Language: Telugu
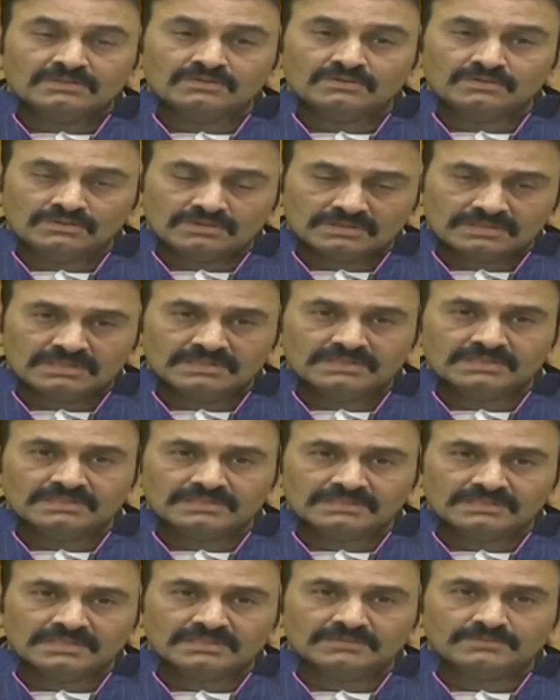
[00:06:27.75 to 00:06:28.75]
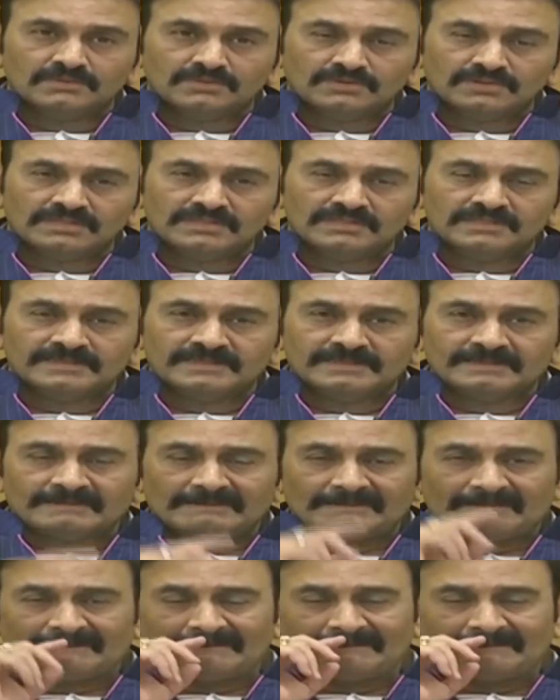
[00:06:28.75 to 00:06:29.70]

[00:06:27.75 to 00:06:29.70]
ఎడుగురు సందింటి జగన్మోహన్ రెడ్డి గారు